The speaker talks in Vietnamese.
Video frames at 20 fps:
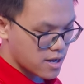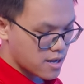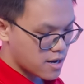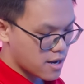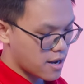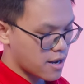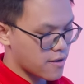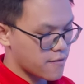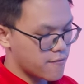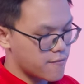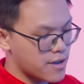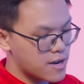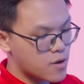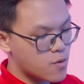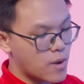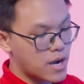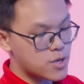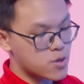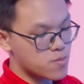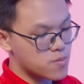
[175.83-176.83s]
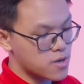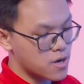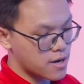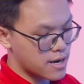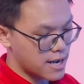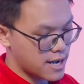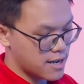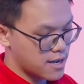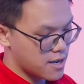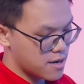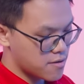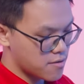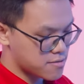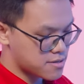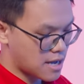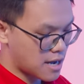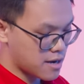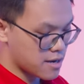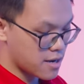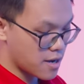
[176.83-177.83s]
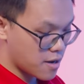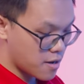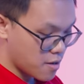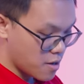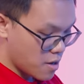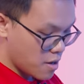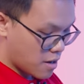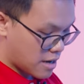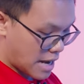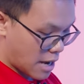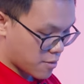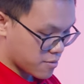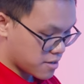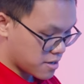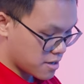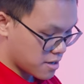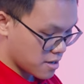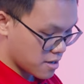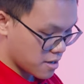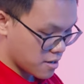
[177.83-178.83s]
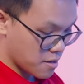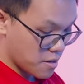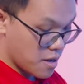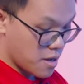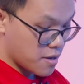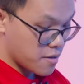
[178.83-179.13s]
đây viết quay trúng thưởng này được tặng nhá nào thì uh,